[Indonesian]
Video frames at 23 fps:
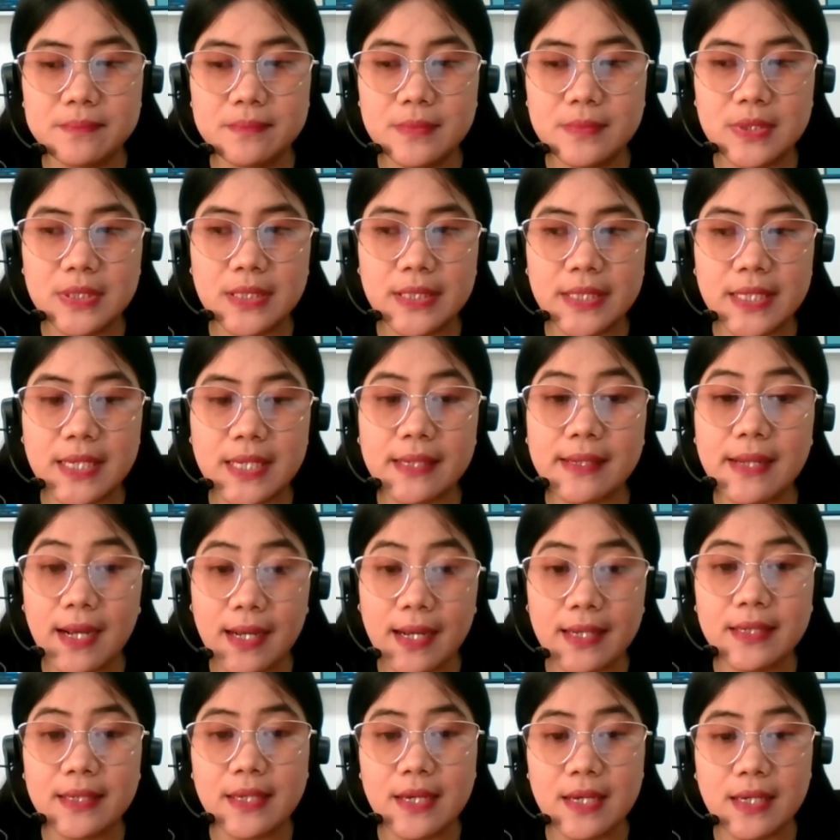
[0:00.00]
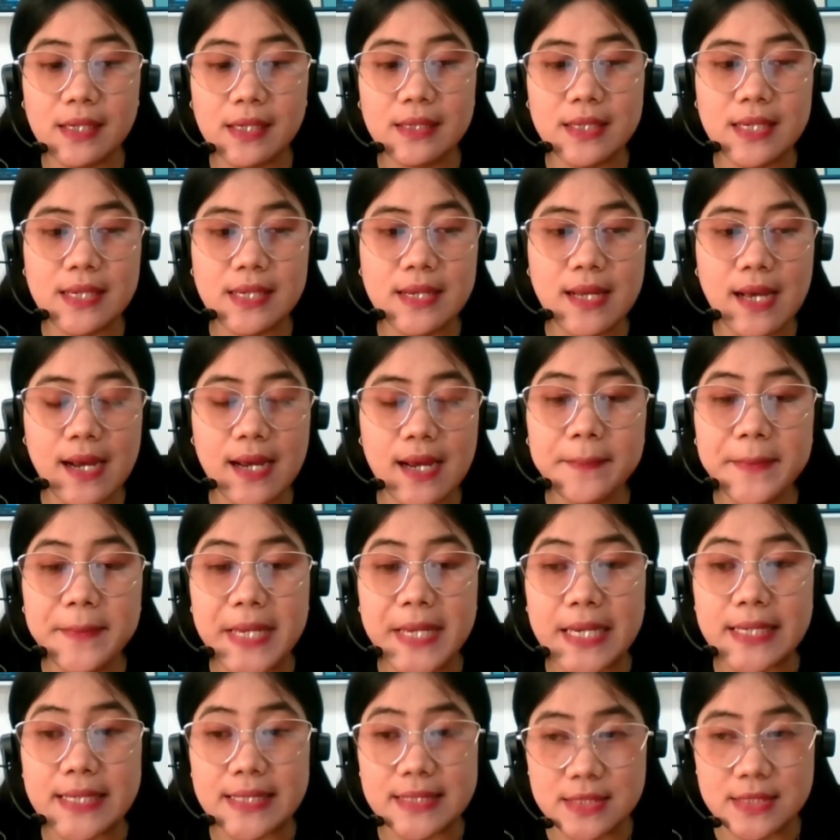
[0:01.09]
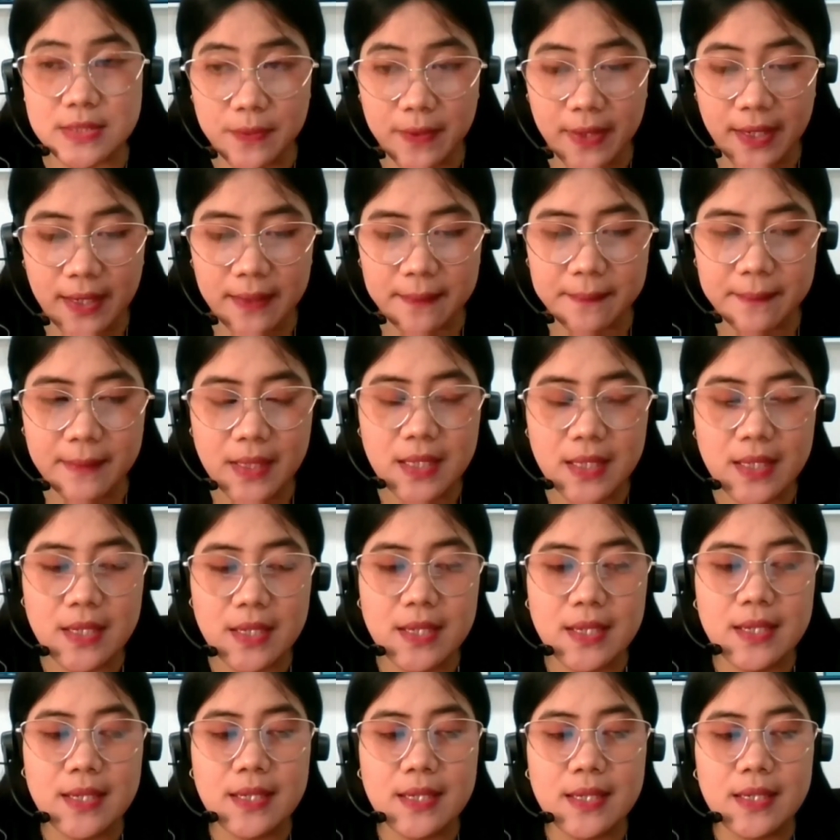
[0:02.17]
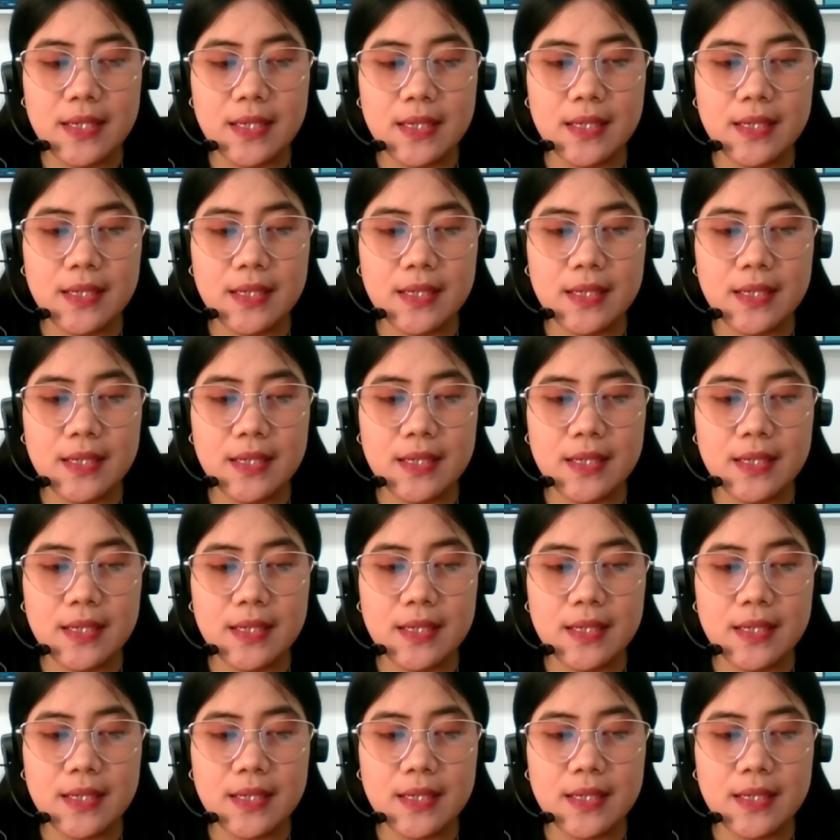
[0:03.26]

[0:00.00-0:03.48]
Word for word: uh, dikenakan ya dikenakan biaya swab uh-huh.